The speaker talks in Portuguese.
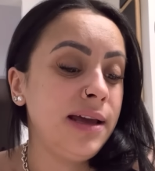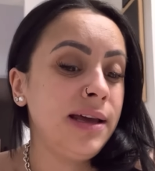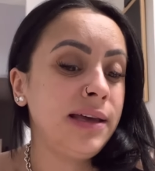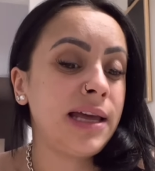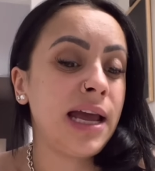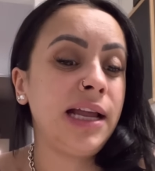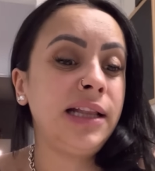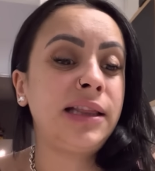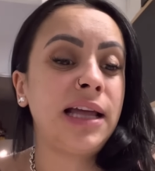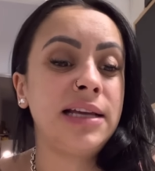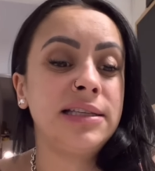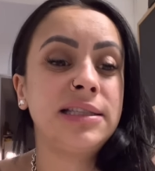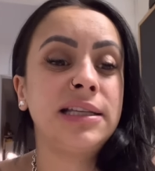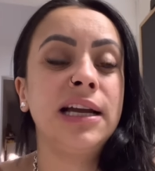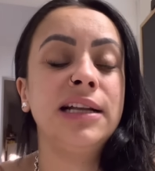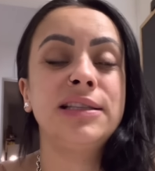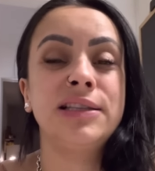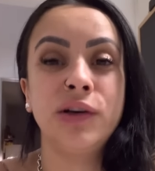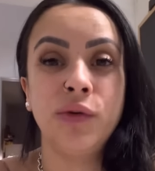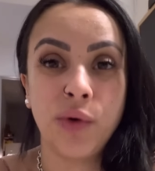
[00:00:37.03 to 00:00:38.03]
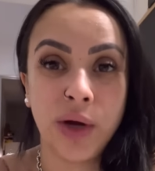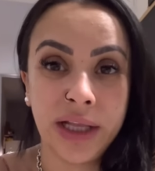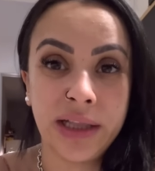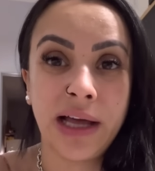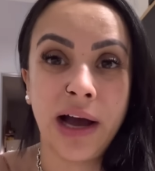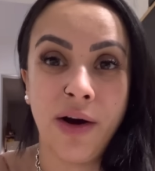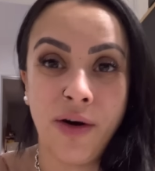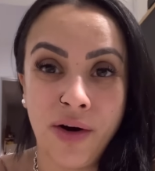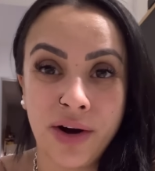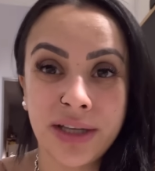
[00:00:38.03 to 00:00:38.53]
quem tem
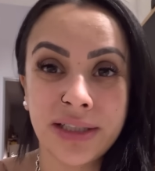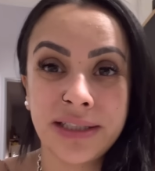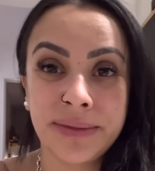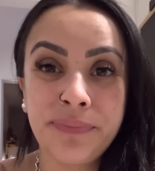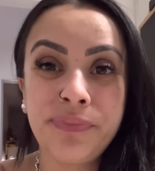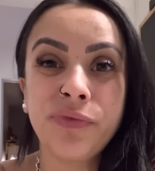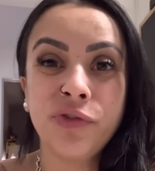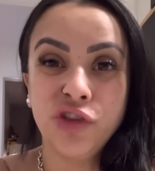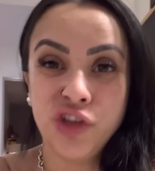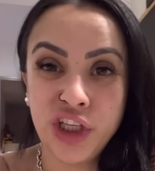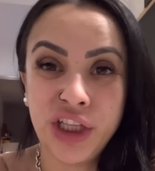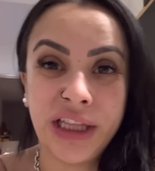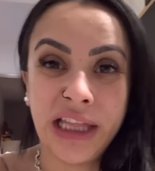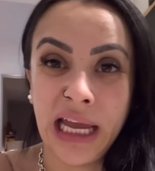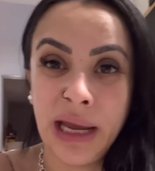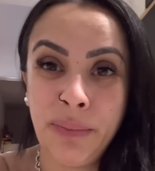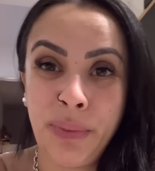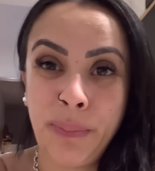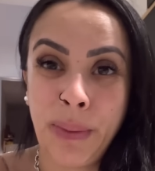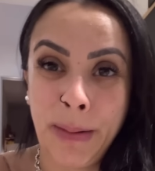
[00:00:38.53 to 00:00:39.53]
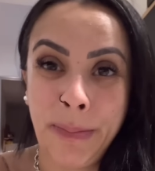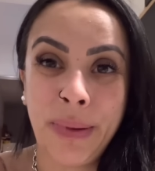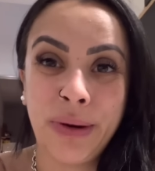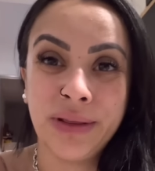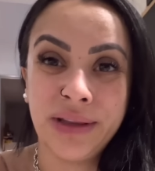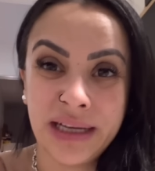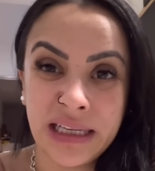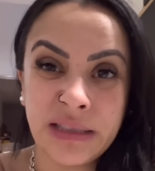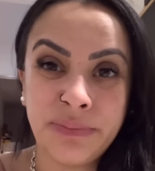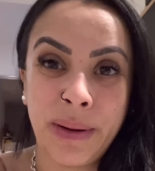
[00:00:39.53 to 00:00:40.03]
150 horas de tempo pra
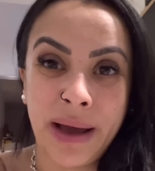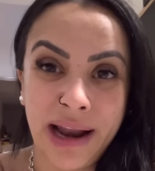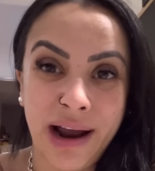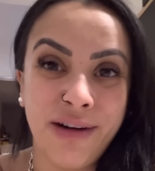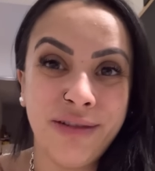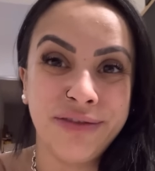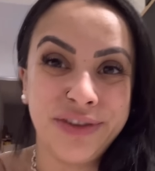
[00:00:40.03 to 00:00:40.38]
poder esperar um